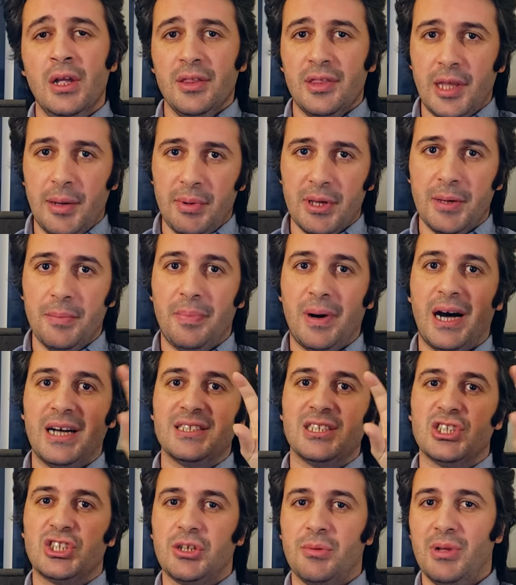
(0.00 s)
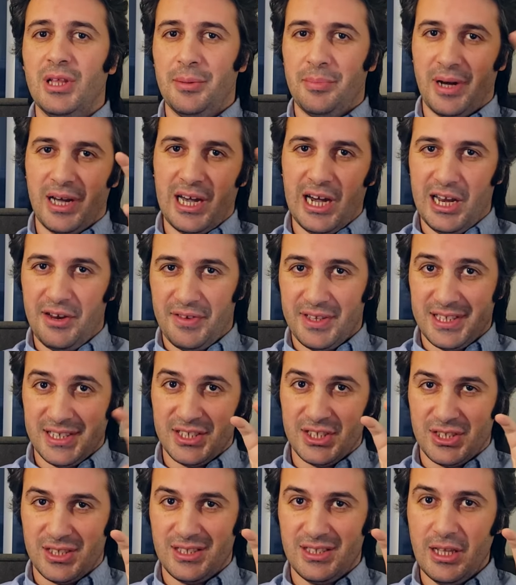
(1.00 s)
Tabii ki bazı aşamalar makale ve
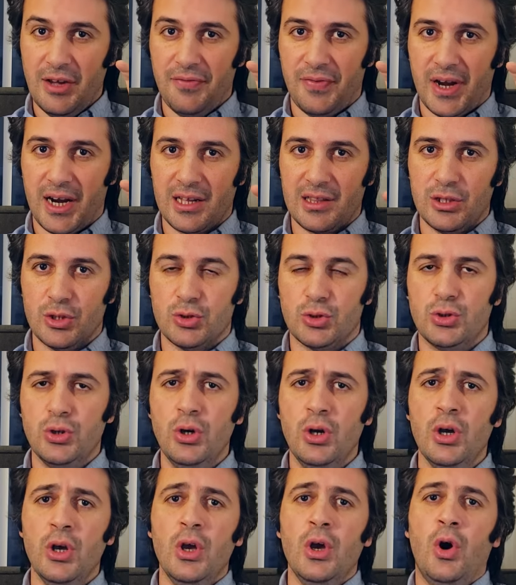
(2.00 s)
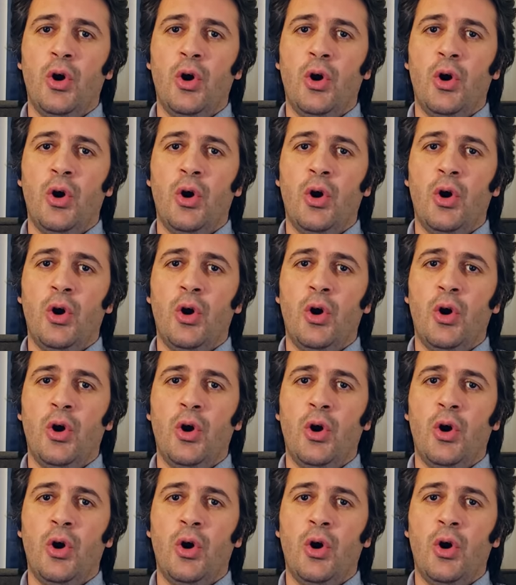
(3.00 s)
tez açısından farklılaşıyor.